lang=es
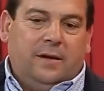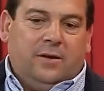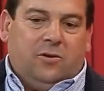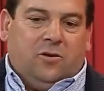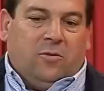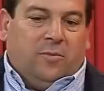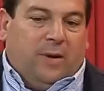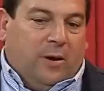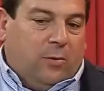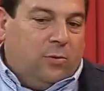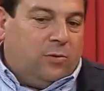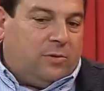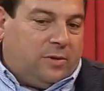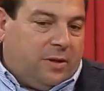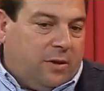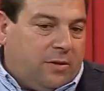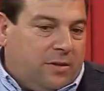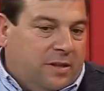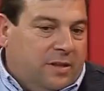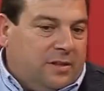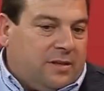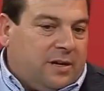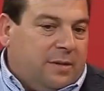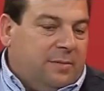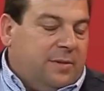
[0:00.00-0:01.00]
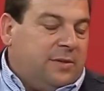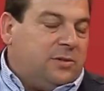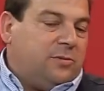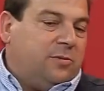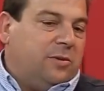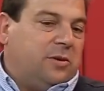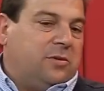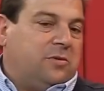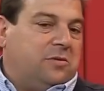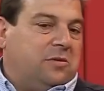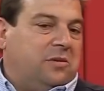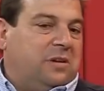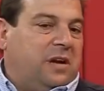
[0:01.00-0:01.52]
Yo me ha gustado centrarme
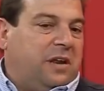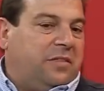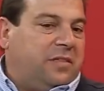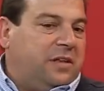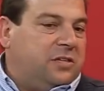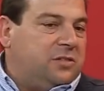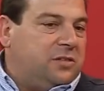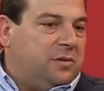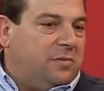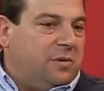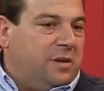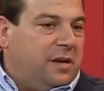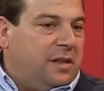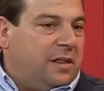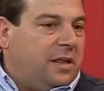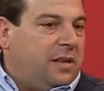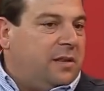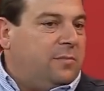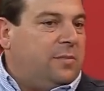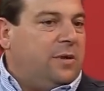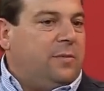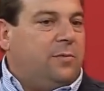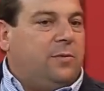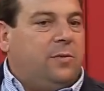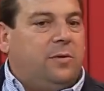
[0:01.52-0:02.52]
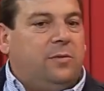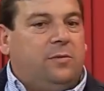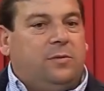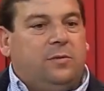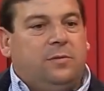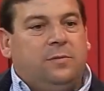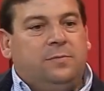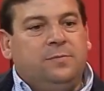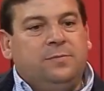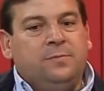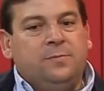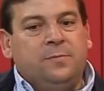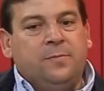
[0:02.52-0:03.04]
sobre todo en la accesibilidad de mi
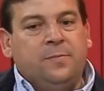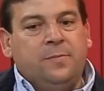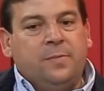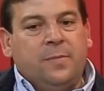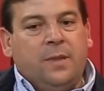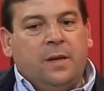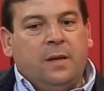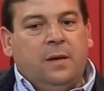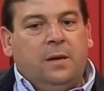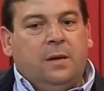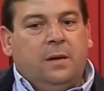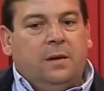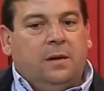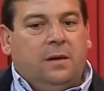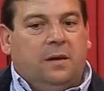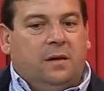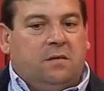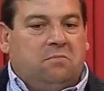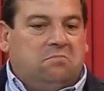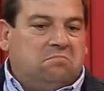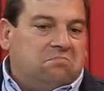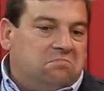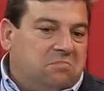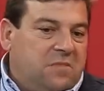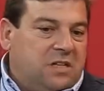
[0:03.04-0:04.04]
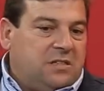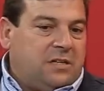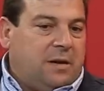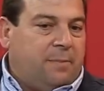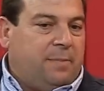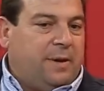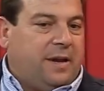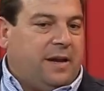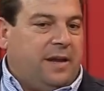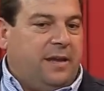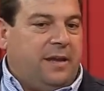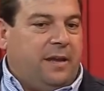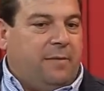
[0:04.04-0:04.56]
pueblo en esas
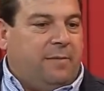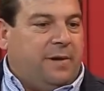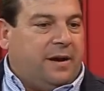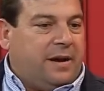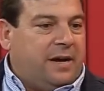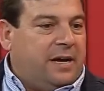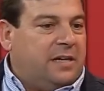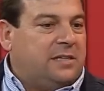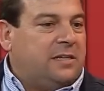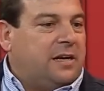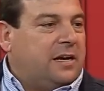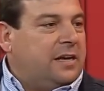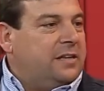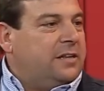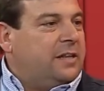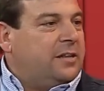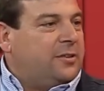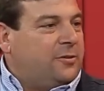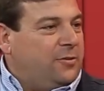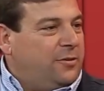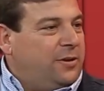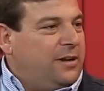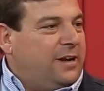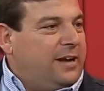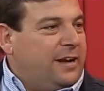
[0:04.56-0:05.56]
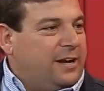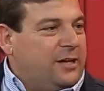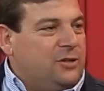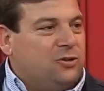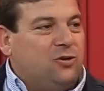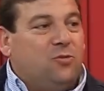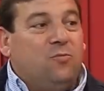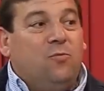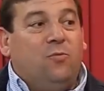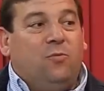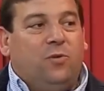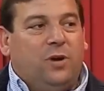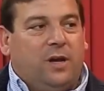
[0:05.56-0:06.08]
pequeñas barreras arquitectónicas que
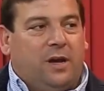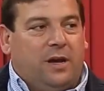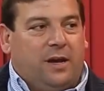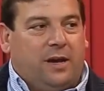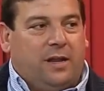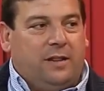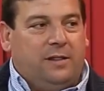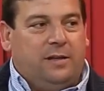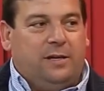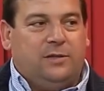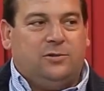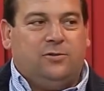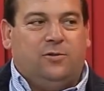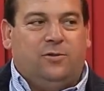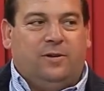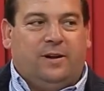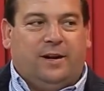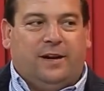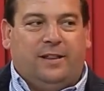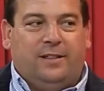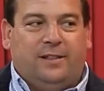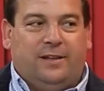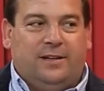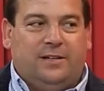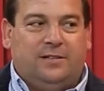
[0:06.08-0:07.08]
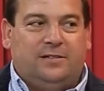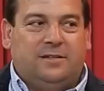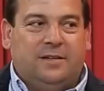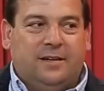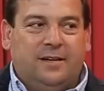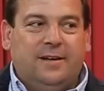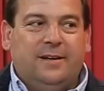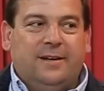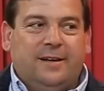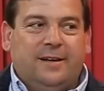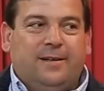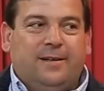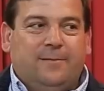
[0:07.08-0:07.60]
son muy grandes, son grandes
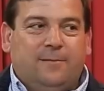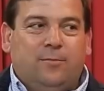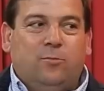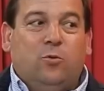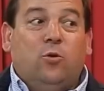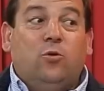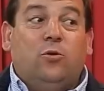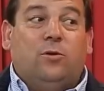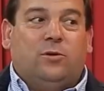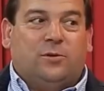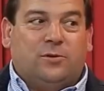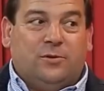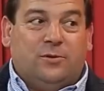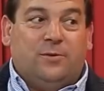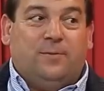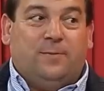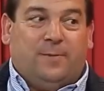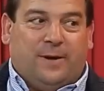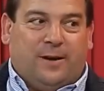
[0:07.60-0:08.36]
muros, ¿no?